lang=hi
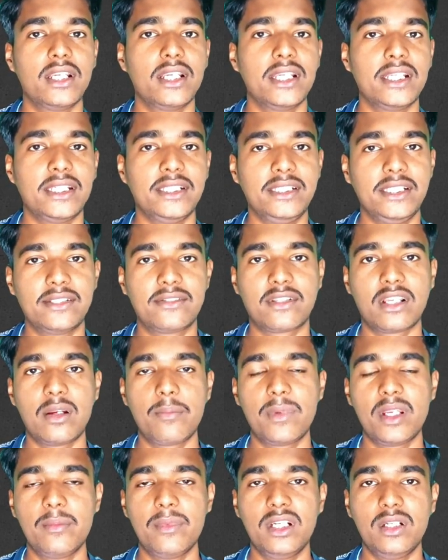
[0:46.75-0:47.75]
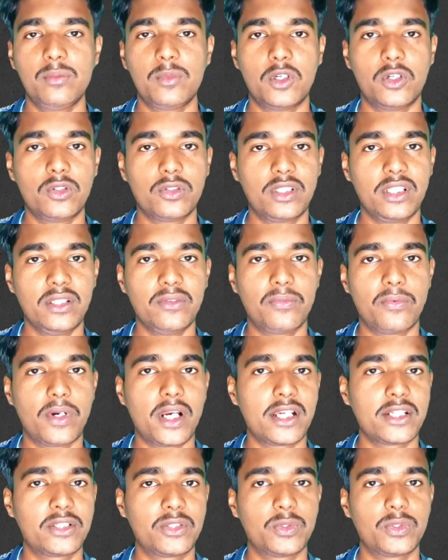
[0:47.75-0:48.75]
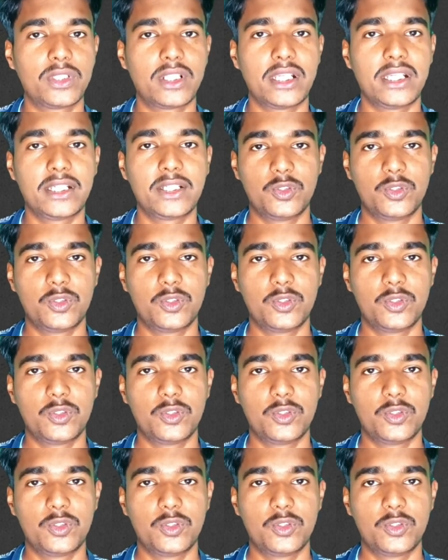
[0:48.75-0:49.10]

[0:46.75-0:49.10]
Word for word: इसका पेमेंट बहुत ही फास्ट होता है